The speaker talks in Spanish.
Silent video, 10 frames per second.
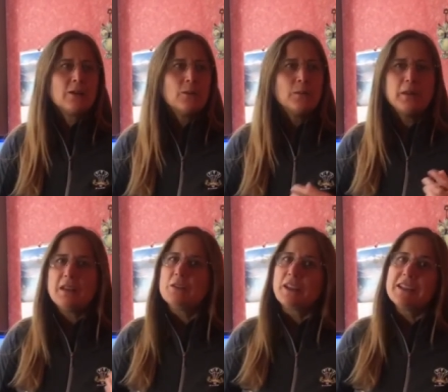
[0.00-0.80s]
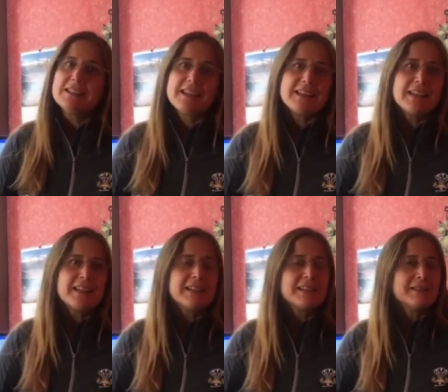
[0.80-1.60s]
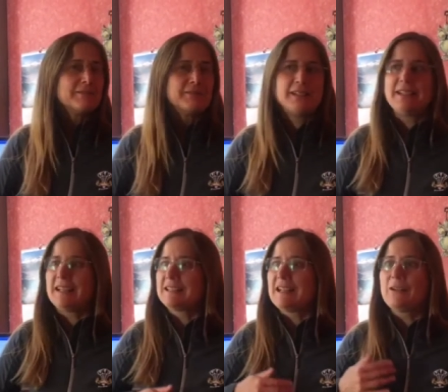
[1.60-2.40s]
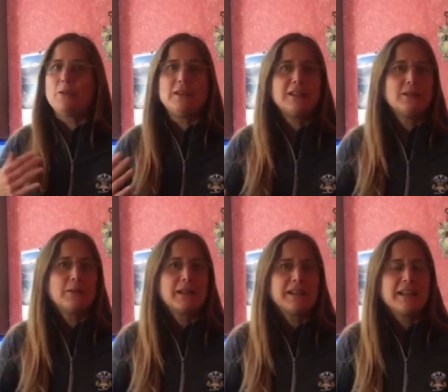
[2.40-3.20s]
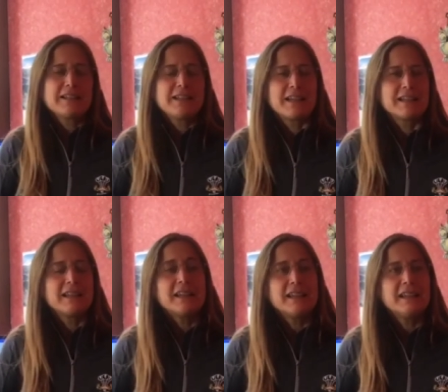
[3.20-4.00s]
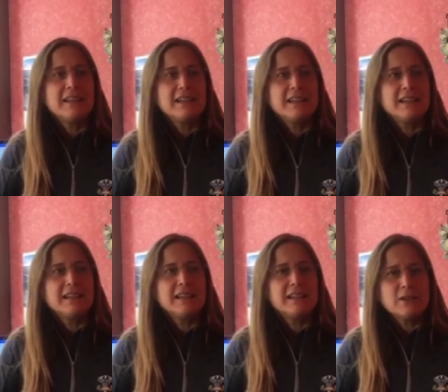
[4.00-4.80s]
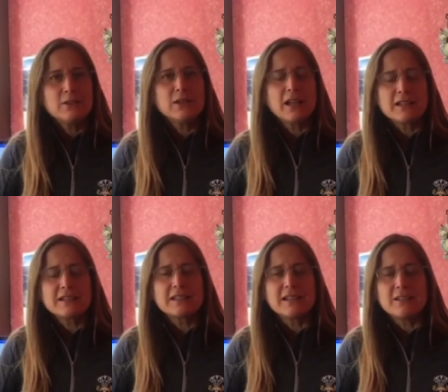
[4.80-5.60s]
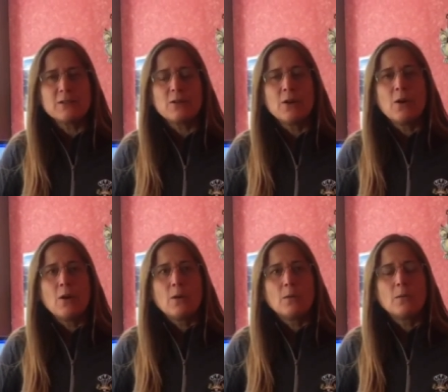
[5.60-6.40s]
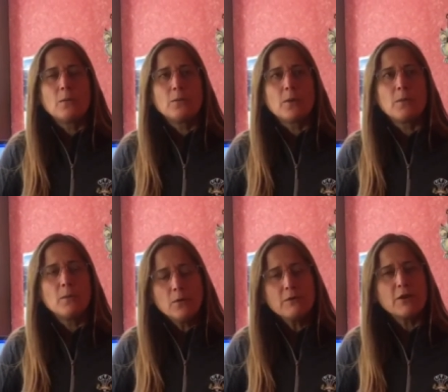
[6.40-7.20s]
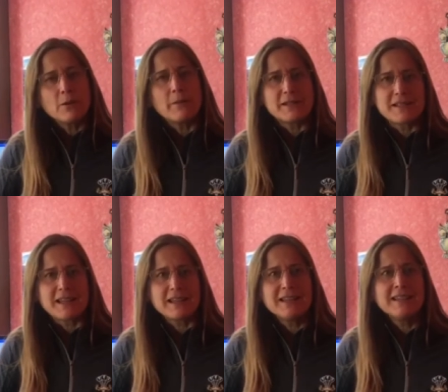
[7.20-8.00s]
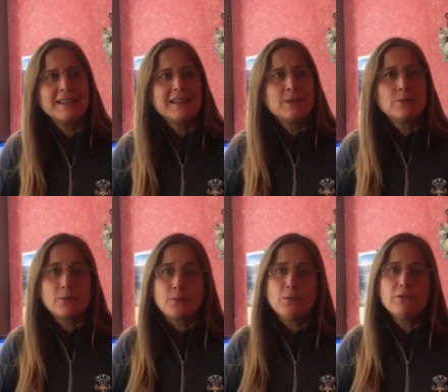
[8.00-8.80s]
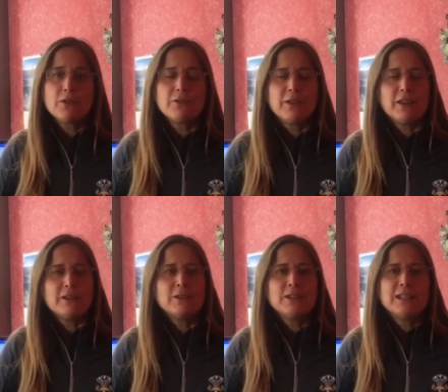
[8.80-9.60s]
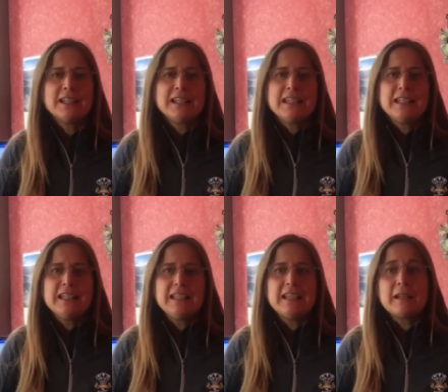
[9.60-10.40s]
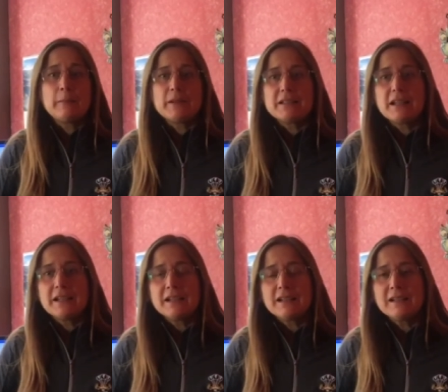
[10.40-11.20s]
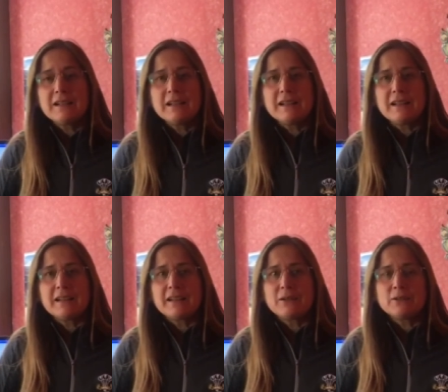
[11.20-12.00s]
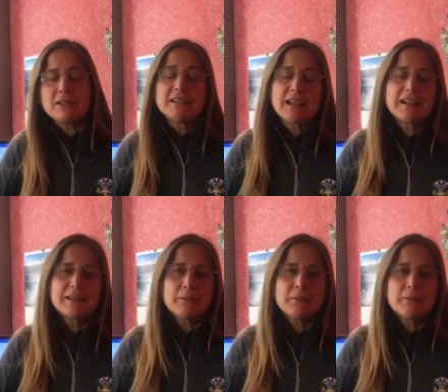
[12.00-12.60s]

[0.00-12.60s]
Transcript: un video que hice ayer tiene que ser algo distinto para el día siguiente y, creo que han salido unos muy buenos mensajes, unos muy buenos videos y en especial eh, quiero destacar